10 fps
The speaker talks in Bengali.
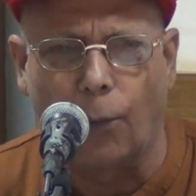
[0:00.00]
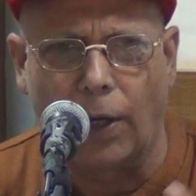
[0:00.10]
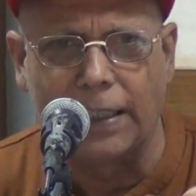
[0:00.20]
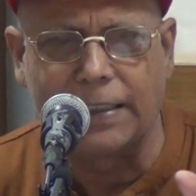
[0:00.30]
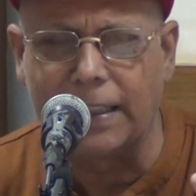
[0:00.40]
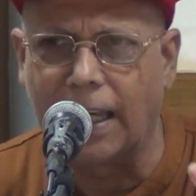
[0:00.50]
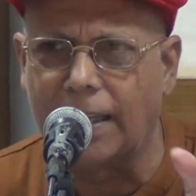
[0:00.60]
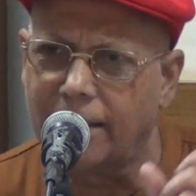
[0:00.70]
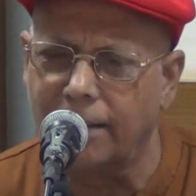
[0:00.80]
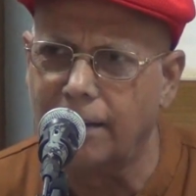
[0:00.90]
ওয়াইসি
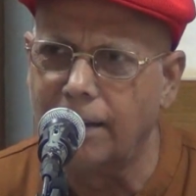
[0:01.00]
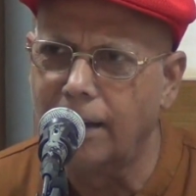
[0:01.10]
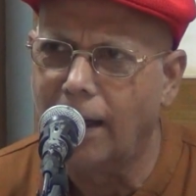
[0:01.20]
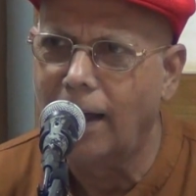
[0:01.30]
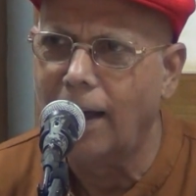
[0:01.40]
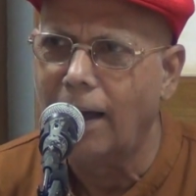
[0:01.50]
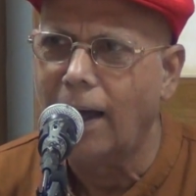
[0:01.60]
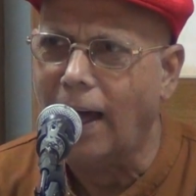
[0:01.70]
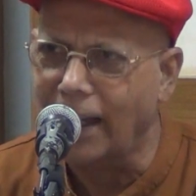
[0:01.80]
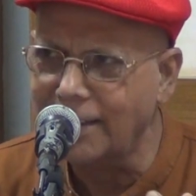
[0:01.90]
নাই
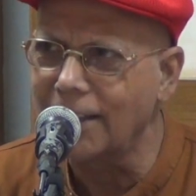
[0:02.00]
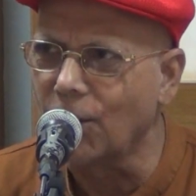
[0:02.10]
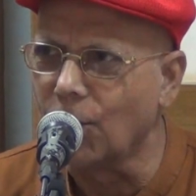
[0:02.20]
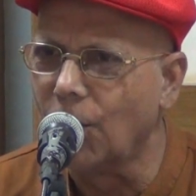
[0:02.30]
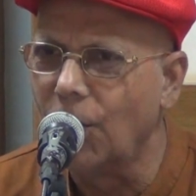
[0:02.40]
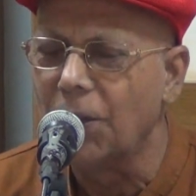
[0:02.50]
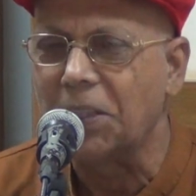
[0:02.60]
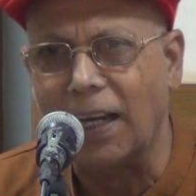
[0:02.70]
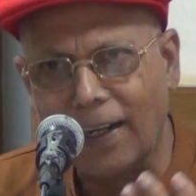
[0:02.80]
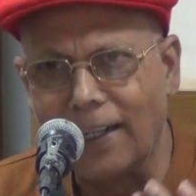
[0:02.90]
আছে তো
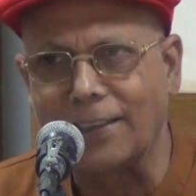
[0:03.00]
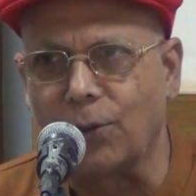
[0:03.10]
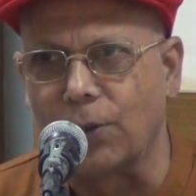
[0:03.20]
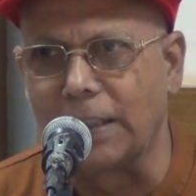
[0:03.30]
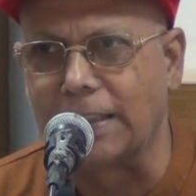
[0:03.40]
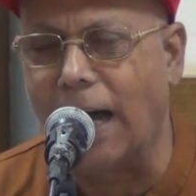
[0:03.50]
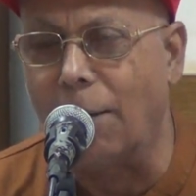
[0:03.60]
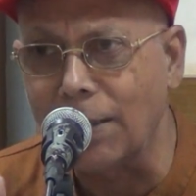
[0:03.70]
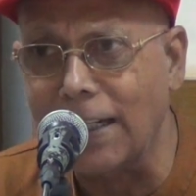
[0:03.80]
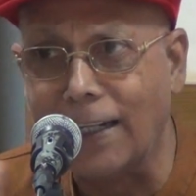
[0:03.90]
তারা কাজ করতেছে
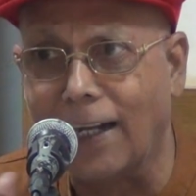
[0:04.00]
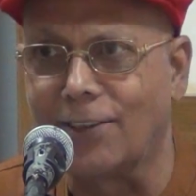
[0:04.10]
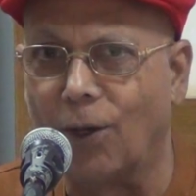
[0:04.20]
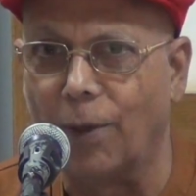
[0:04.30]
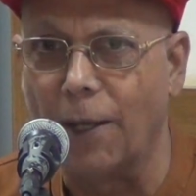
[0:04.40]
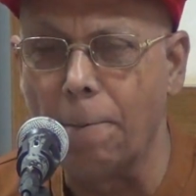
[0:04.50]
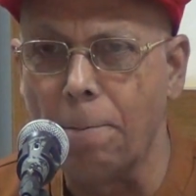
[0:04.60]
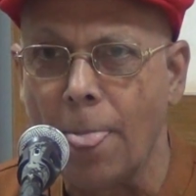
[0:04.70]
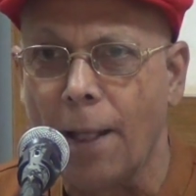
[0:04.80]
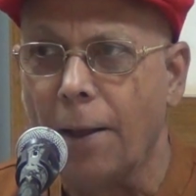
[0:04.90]
আমাদের কাজ হবে
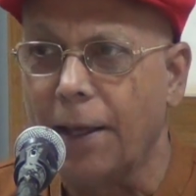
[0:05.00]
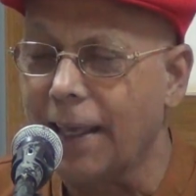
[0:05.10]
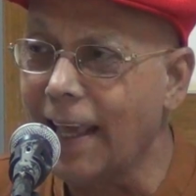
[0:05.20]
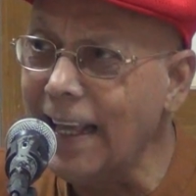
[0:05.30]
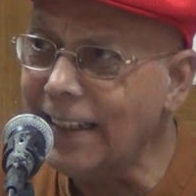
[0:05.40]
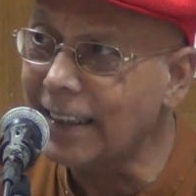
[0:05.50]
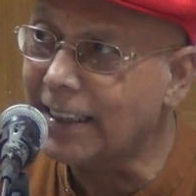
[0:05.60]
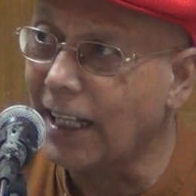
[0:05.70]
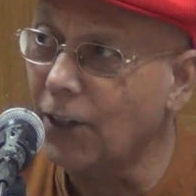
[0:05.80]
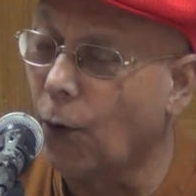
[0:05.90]
এই যে
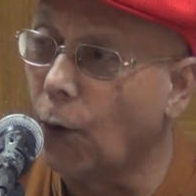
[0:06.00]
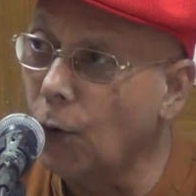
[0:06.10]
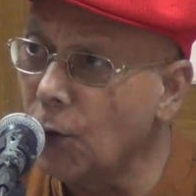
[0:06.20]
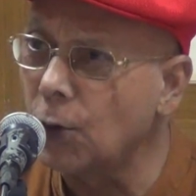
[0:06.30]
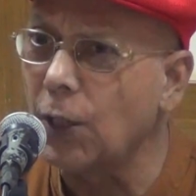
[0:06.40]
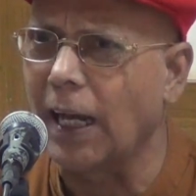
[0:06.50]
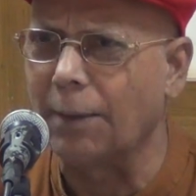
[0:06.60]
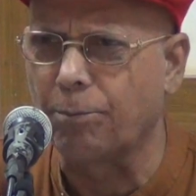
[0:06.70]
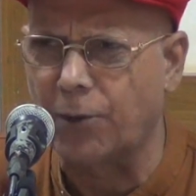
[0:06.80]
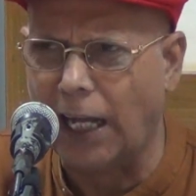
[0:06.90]
স্বাধীন অরুন্ধতী
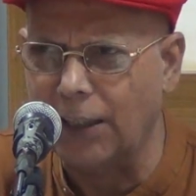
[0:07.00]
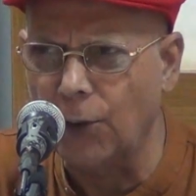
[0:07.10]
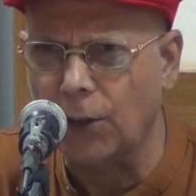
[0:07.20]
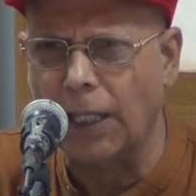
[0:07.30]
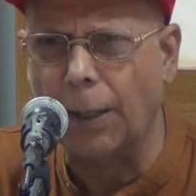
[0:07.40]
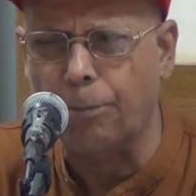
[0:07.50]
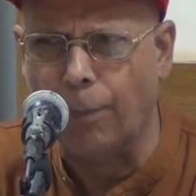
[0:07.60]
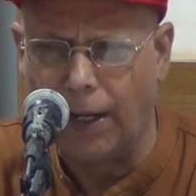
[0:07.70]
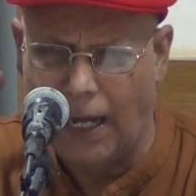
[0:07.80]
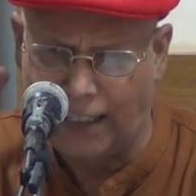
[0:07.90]
রায় স্বাধীনতার
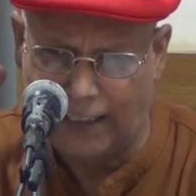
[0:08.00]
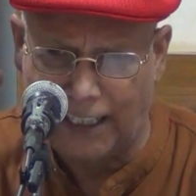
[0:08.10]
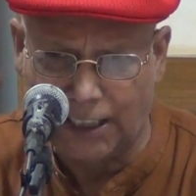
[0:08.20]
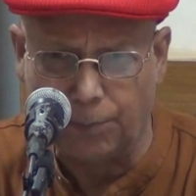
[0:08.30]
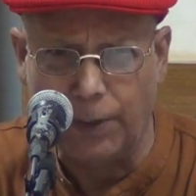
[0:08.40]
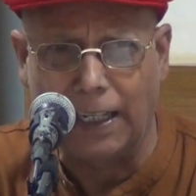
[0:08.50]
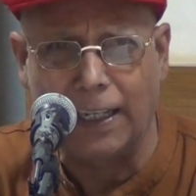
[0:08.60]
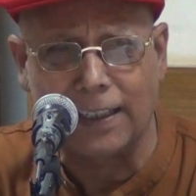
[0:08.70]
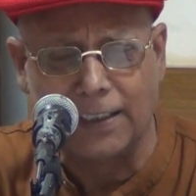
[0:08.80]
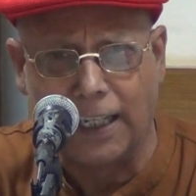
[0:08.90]

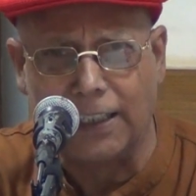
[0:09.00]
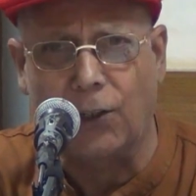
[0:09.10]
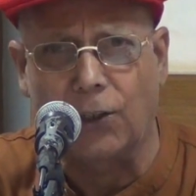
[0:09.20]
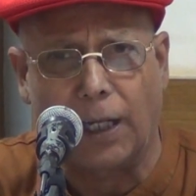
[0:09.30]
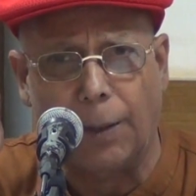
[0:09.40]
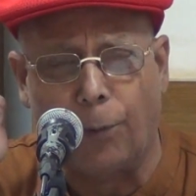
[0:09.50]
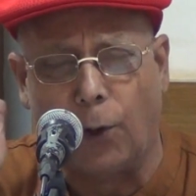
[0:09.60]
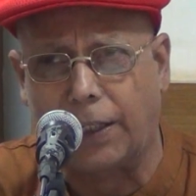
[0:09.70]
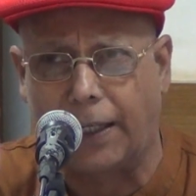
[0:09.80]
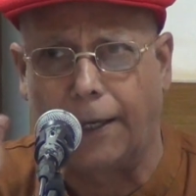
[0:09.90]
কাশ্মীরের স্বাধীনতার
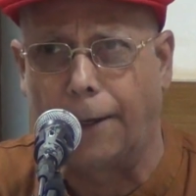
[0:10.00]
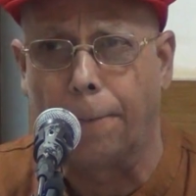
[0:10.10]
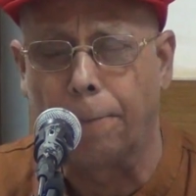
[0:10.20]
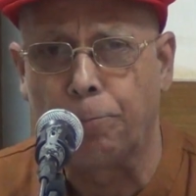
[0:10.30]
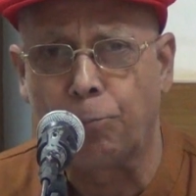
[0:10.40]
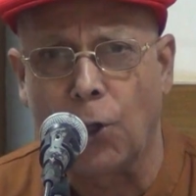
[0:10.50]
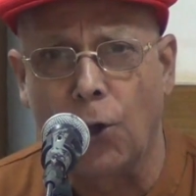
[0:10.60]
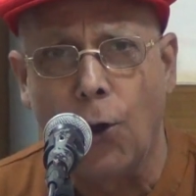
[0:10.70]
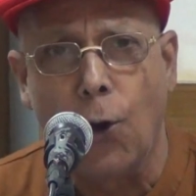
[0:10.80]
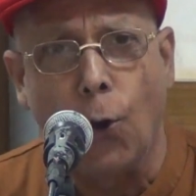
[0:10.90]
পক্ষে
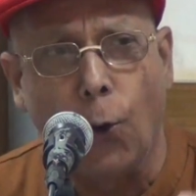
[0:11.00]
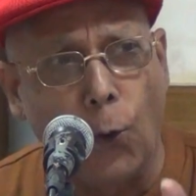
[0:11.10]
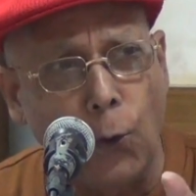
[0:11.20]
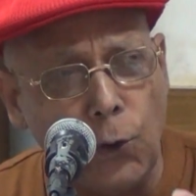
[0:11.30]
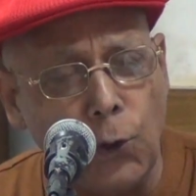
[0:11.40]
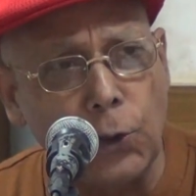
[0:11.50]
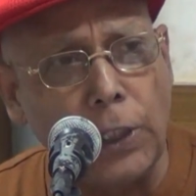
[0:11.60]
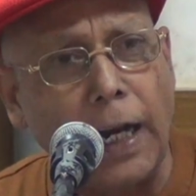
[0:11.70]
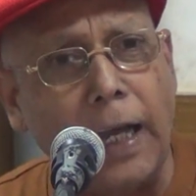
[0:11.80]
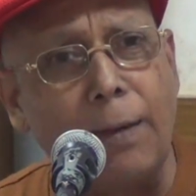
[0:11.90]

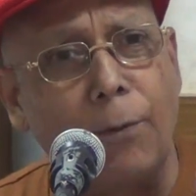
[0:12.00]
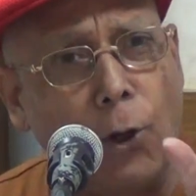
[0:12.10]
অরুন্ধতী রায় এবং